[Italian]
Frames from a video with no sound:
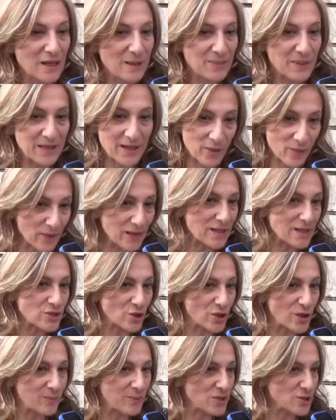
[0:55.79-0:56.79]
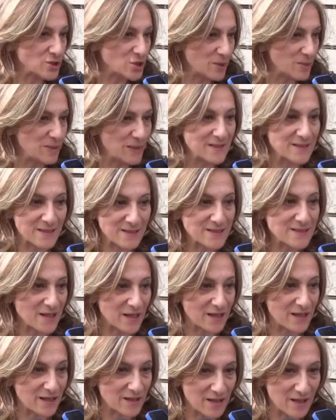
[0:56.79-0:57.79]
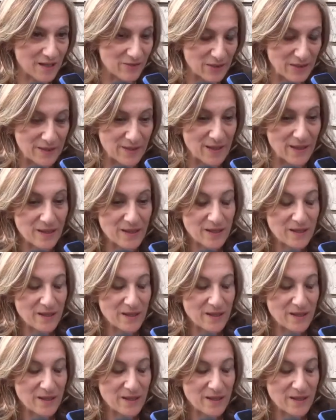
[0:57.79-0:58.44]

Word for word: perché quelli sono i principi essenziali della vita.